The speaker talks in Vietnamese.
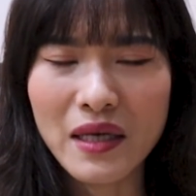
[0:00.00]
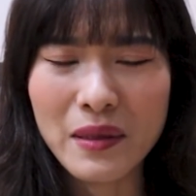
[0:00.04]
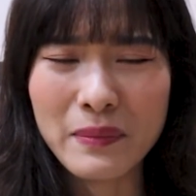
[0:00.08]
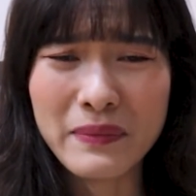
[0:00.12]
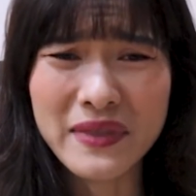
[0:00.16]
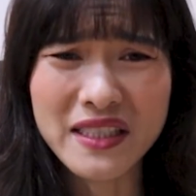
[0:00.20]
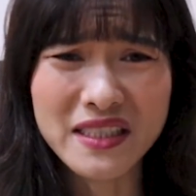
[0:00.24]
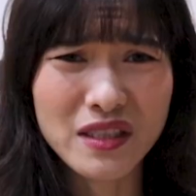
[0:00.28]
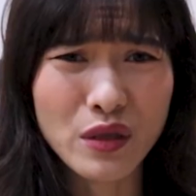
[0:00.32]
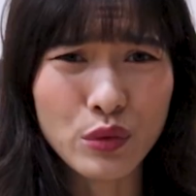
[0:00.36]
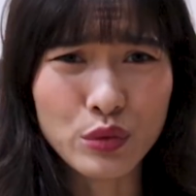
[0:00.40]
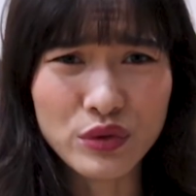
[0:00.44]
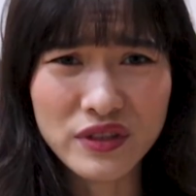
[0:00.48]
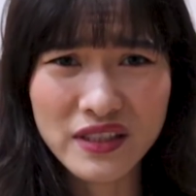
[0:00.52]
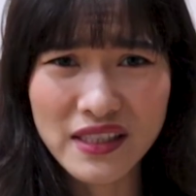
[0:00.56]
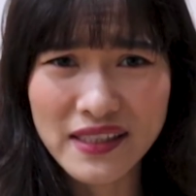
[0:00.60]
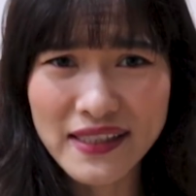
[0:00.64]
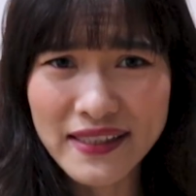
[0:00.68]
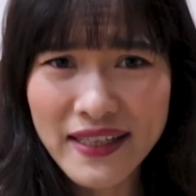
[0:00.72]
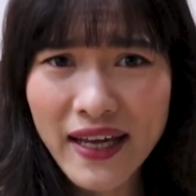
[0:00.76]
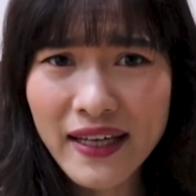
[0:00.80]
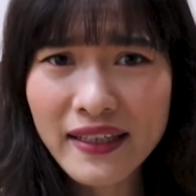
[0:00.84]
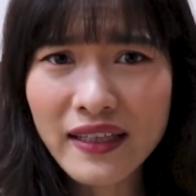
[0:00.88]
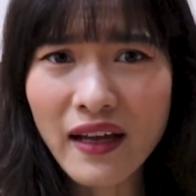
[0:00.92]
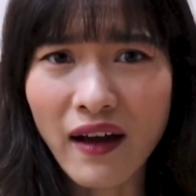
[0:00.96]
mình xấu
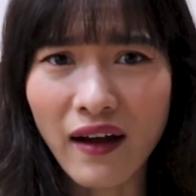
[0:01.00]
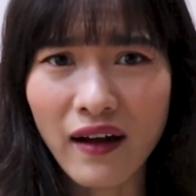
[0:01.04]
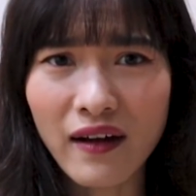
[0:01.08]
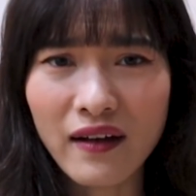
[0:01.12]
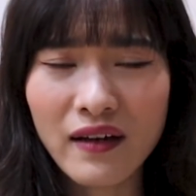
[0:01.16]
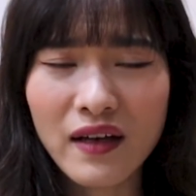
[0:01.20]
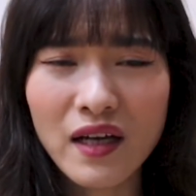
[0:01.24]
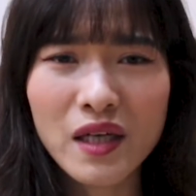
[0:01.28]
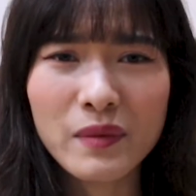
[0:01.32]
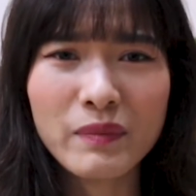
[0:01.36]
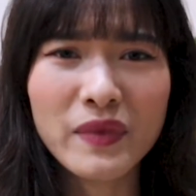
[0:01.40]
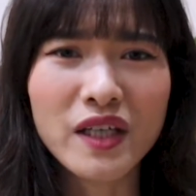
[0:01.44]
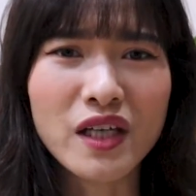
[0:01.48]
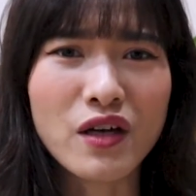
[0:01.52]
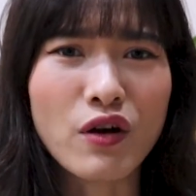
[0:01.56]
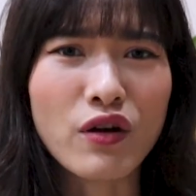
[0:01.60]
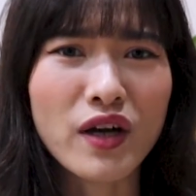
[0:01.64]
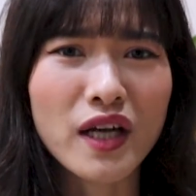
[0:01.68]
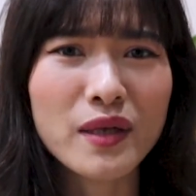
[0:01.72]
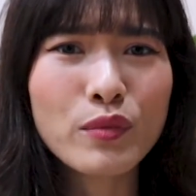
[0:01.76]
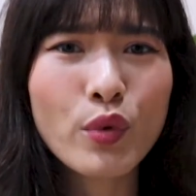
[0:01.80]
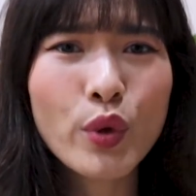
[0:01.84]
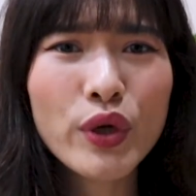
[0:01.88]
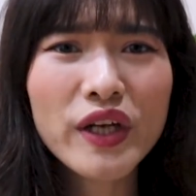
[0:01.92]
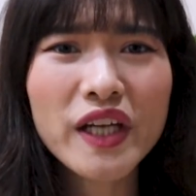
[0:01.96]
xí thế nhỉ mình có
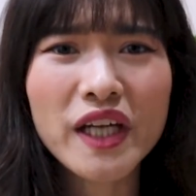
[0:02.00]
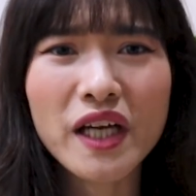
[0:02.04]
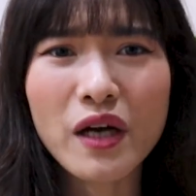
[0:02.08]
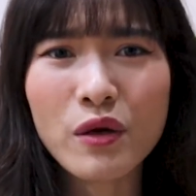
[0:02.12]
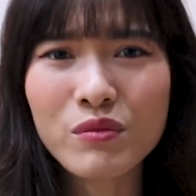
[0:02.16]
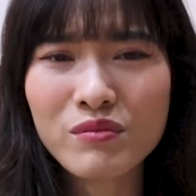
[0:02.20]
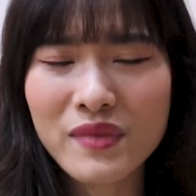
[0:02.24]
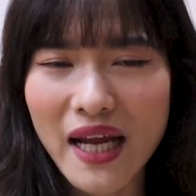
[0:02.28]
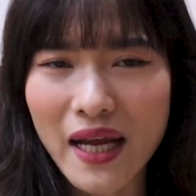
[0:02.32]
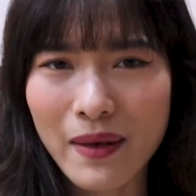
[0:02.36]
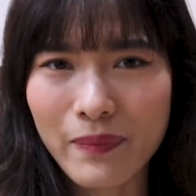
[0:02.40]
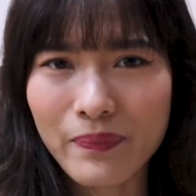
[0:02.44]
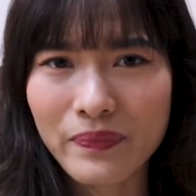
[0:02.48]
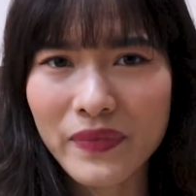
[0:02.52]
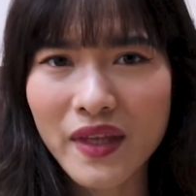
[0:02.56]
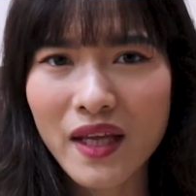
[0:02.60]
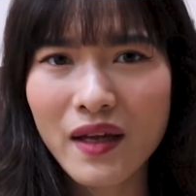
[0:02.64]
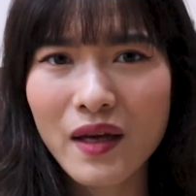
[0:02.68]
cái mũi này không đẹp